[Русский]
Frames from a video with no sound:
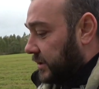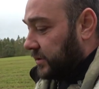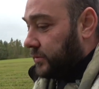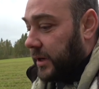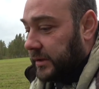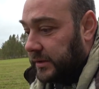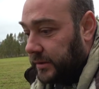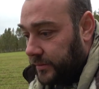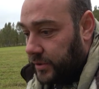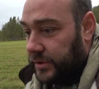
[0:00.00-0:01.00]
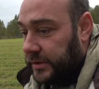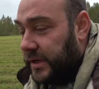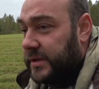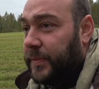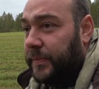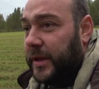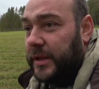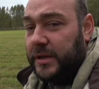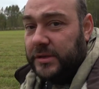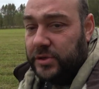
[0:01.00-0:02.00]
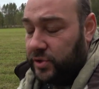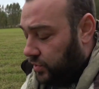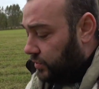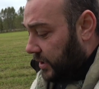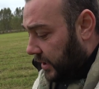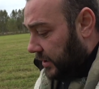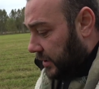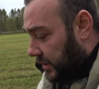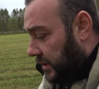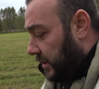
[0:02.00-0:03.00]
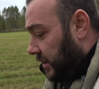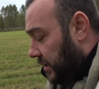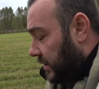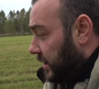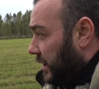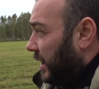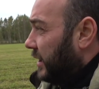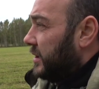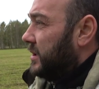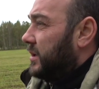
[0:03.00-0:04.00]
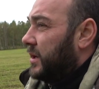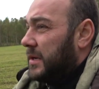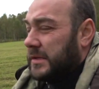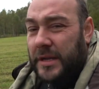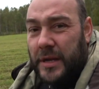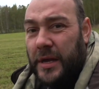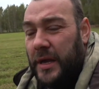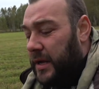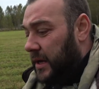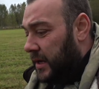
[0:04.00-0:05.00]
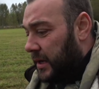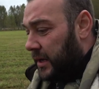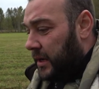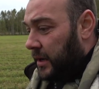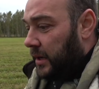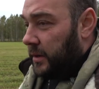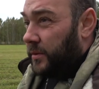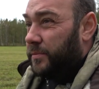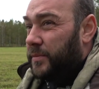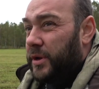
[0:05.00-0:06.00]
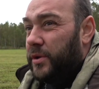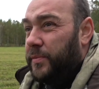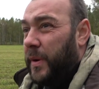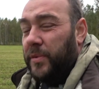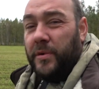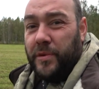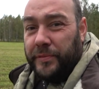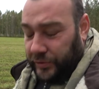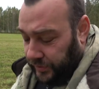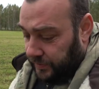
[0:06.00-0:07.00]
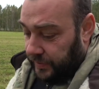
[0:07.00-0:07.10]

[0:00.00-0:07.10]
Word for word: разгуляться-то можно. Здесь попадается чешуя. А это интересно. Вот мы ее и попробуем сегодня